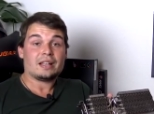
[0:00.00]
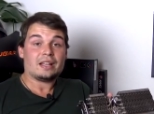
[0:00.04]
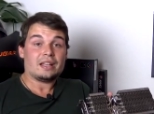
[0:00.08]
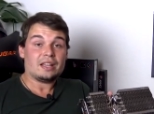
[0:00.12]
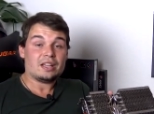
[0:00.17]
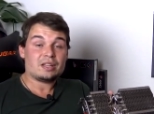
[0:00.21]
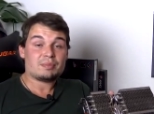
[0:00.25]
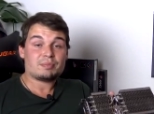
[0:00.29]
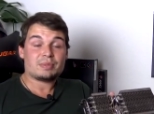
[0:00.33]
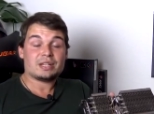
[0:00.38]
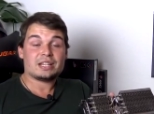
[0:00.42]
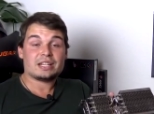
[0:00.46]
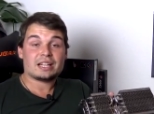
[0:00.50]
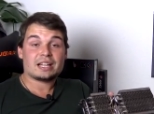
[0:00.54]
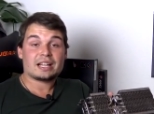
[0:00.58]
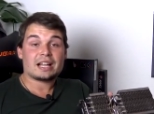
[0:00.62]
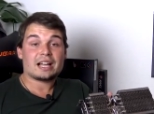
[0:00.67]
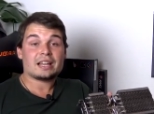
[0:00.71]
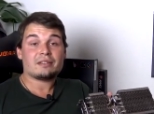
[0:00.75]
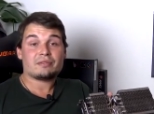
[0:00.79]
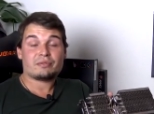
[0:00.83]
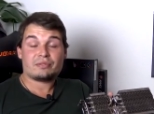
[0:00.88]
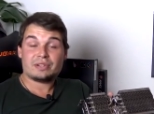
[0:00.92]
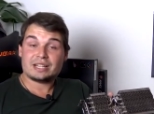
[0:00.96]
Ich bin der
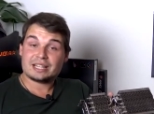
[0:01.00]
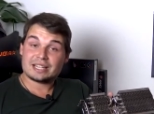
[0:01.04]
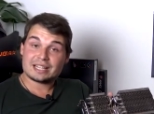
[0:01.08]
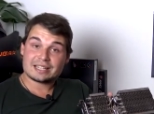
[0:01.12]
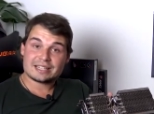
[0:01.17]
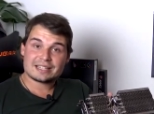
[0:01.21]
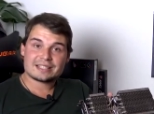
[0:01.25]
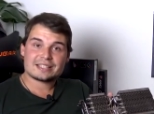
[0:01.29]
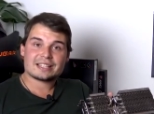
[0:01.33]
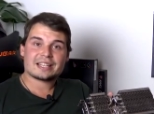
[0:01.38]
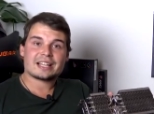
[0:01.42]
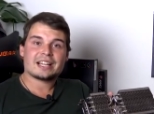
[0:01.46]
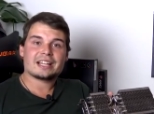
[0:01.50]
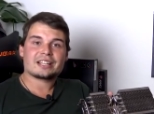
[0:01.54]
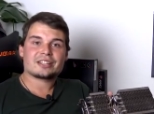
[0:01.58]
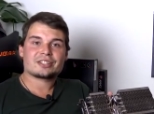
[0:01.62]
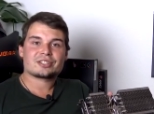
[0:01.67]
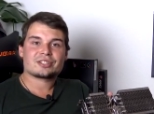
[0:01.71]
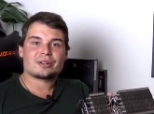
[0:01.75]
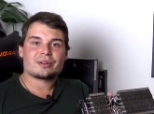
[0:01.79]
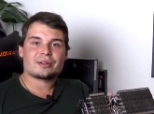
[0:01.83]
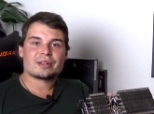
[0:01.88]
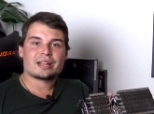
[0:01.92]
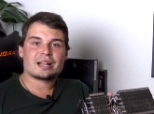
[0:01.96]
Jan, vielen Dank, dass ihr
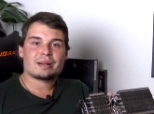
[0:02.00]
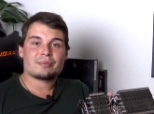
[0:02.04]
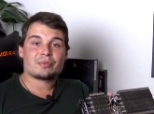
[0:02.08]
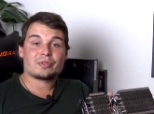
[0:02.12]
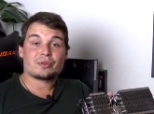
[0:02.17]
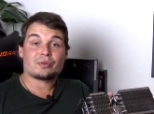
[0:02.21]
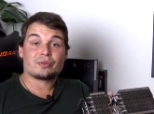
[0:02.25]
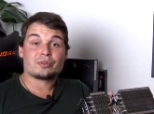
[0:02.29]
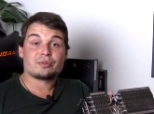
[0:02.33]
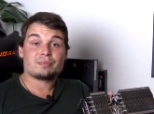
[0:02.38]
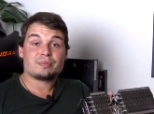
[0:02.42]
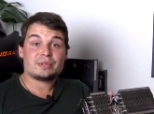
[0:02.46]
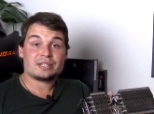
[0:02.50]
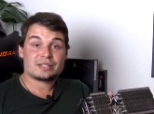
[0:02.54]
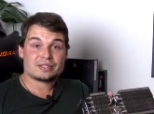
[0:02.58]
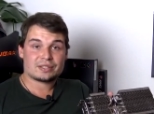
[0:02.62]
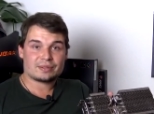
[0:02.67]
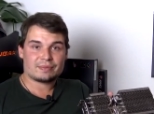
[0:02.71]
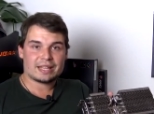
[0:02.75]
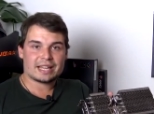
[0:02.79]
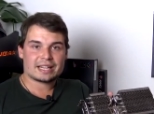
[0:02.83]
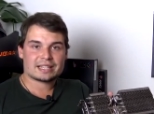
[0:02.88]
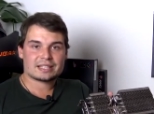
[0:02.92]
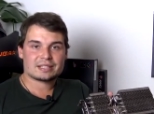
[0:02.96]
reingeschaut habt und bis
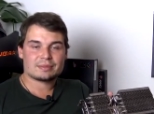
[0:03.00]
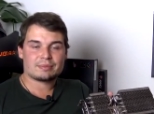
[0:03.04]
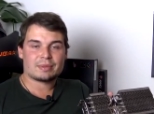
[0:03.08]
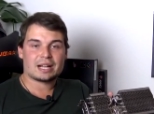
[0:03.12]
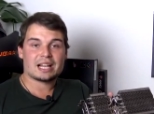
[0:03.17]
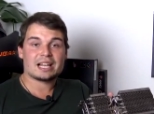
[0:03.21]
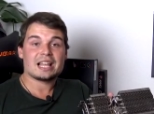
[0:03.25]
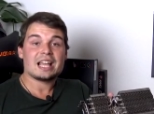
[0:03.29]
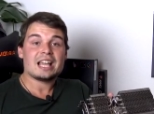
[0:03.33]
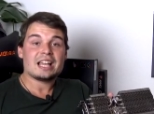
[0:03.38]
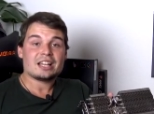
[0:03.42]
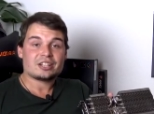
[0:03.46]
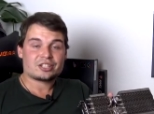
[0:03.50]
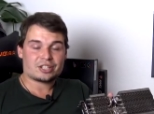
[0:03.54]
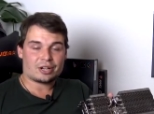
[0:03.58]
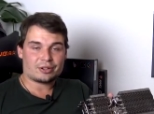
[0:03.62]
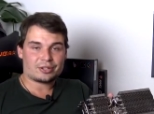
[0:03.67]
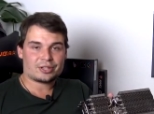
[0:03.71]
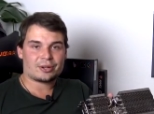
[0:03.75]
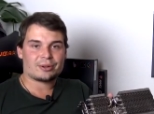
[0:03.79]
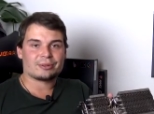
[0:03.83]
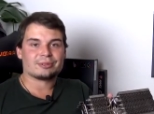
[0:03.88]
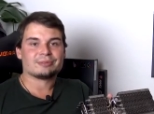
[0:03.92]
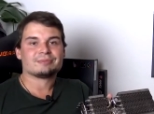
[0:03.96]
zum nächsten Mal. Ciao,
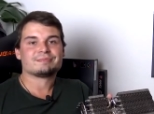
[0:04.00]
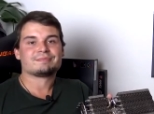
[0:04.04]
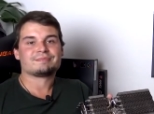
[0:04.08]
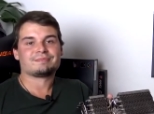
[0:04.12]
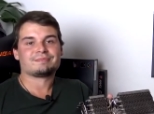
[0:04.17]
ciao.